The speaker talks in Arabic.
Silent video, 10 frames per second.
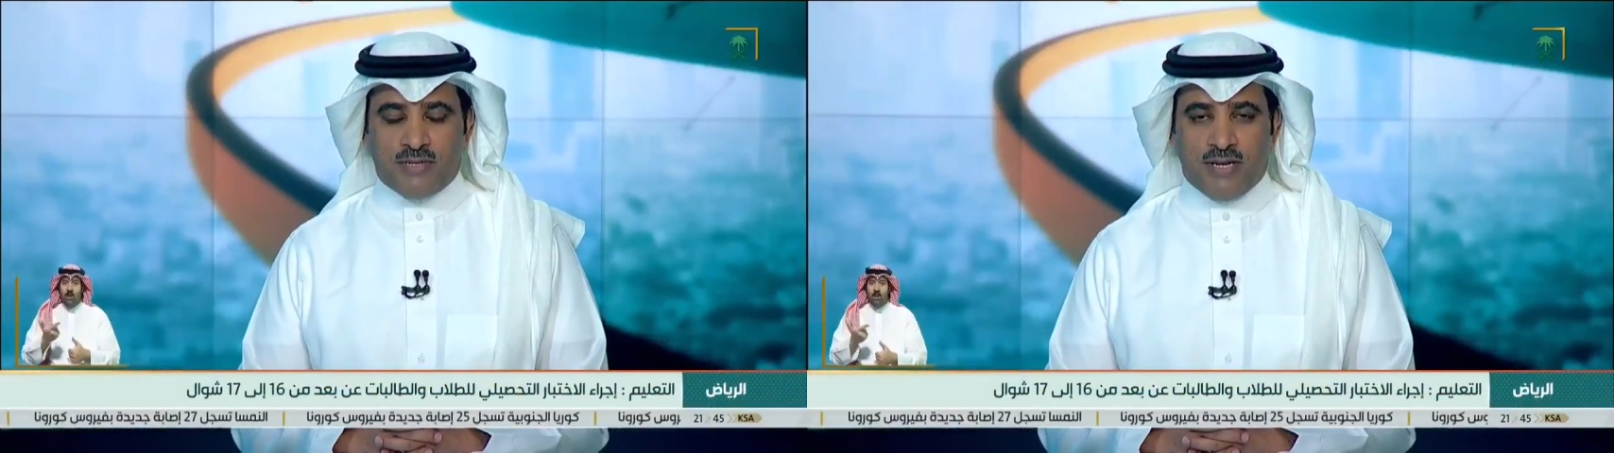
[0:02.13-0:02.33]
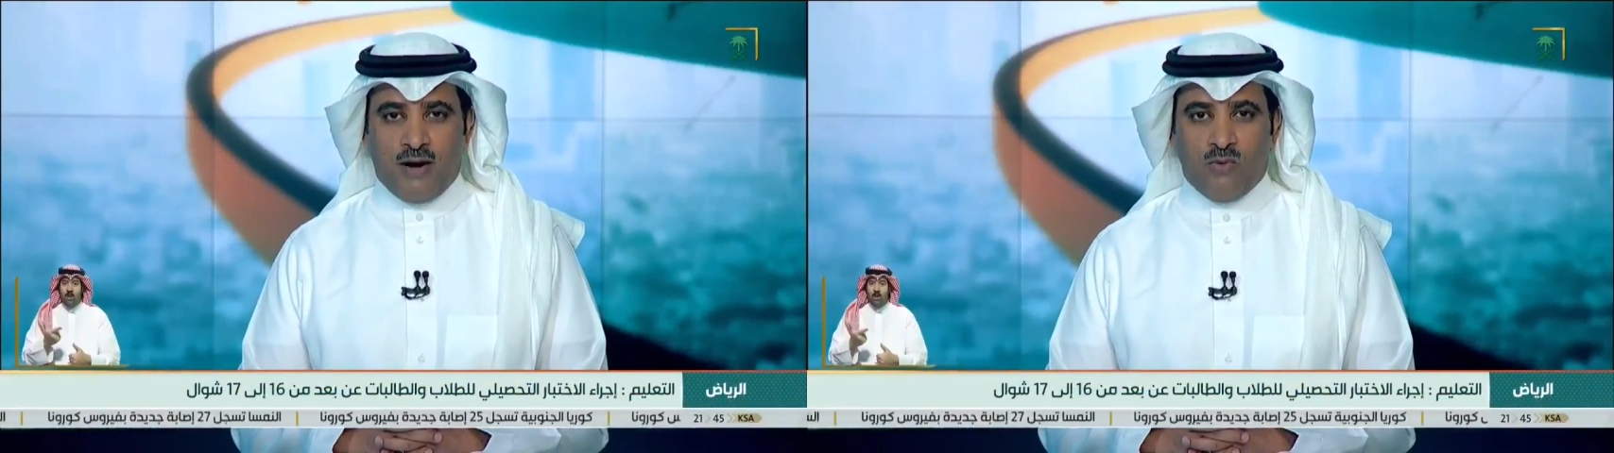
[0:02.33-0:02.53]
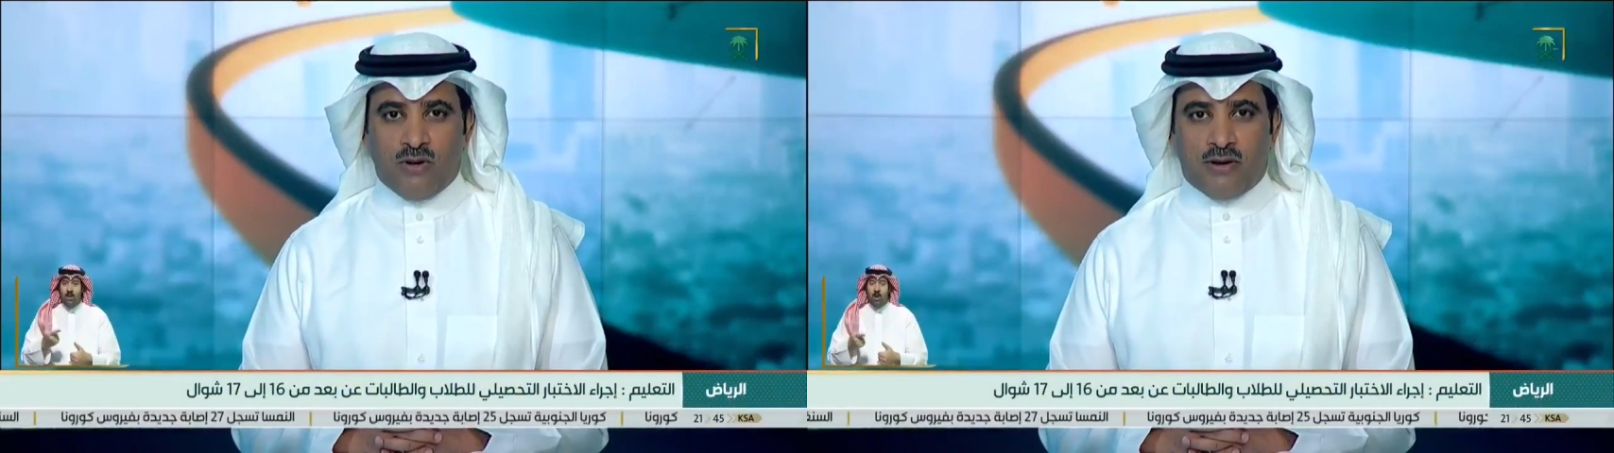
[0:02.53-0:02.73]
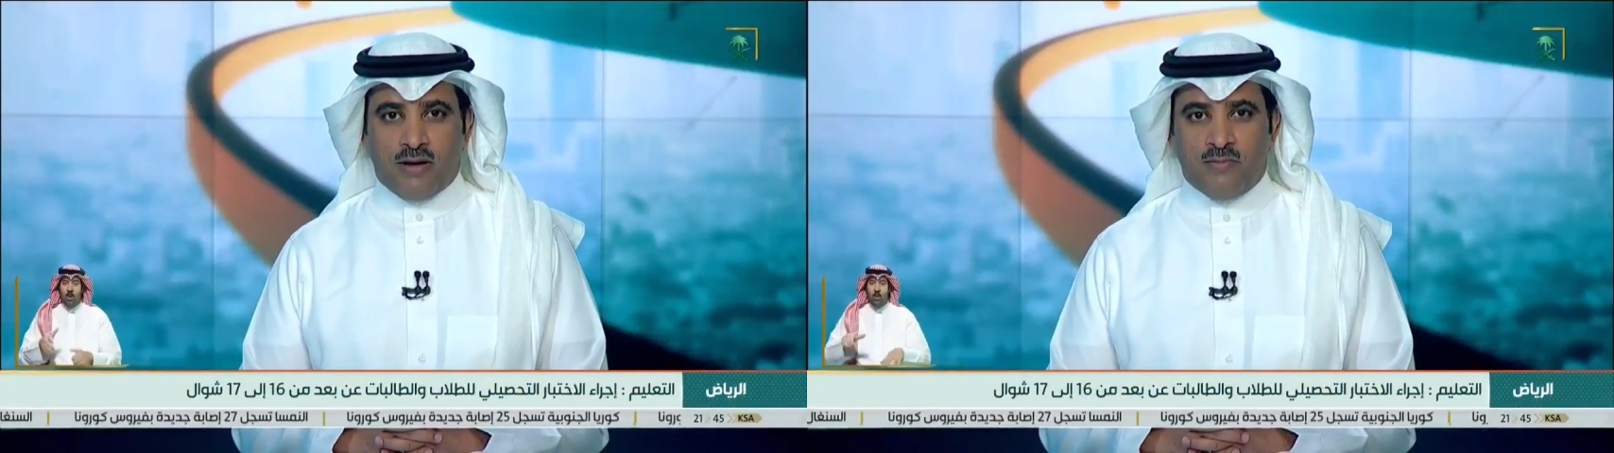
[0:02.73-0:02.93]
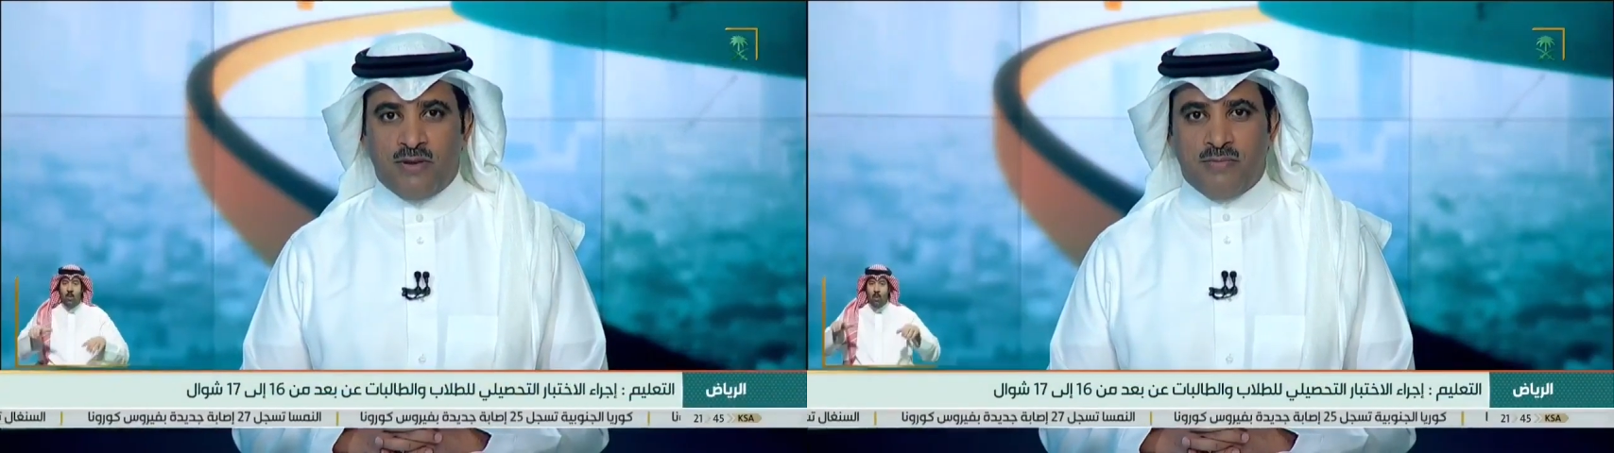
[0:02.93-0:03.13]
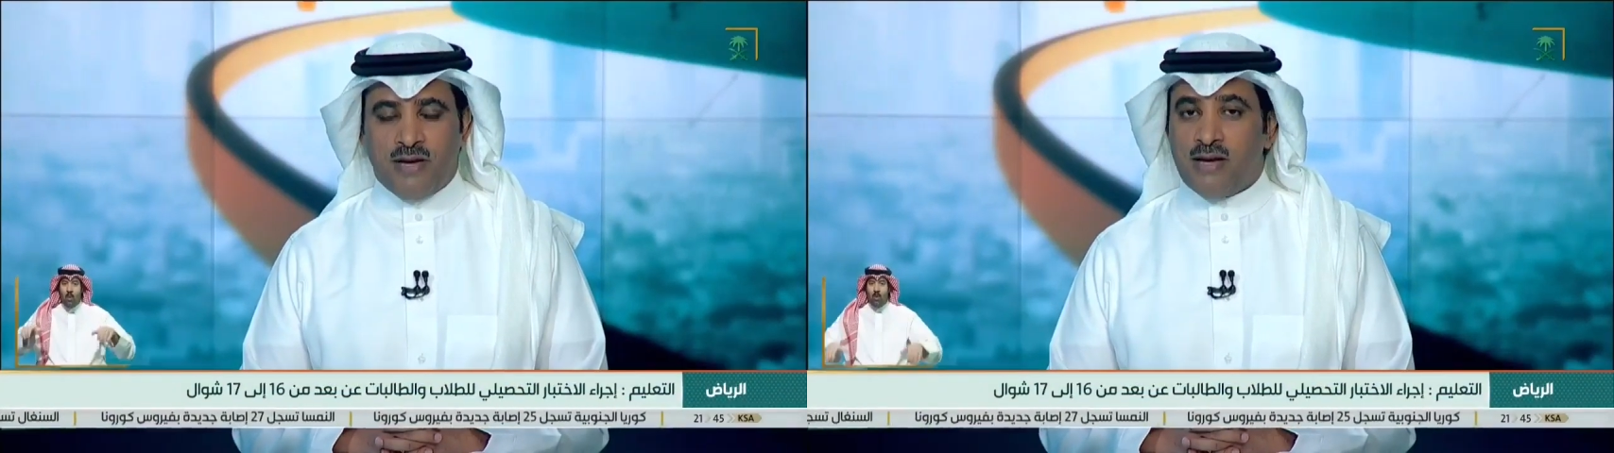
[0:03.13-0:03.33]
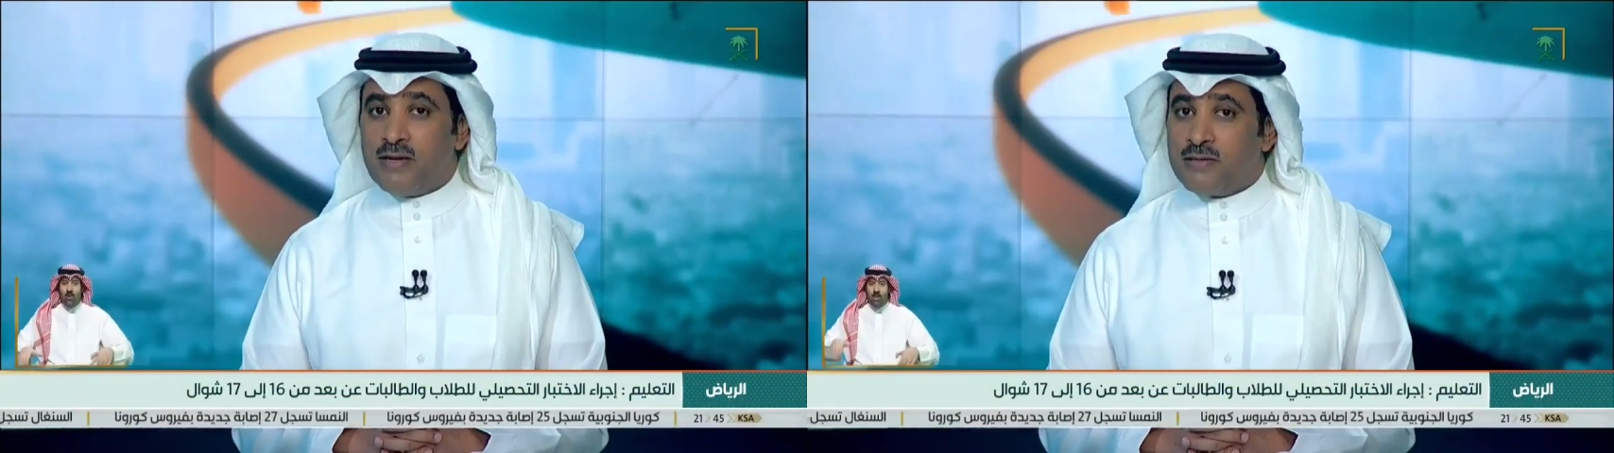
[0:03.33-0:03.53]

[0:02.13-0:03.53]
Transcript: التحول الرقمي بهيئة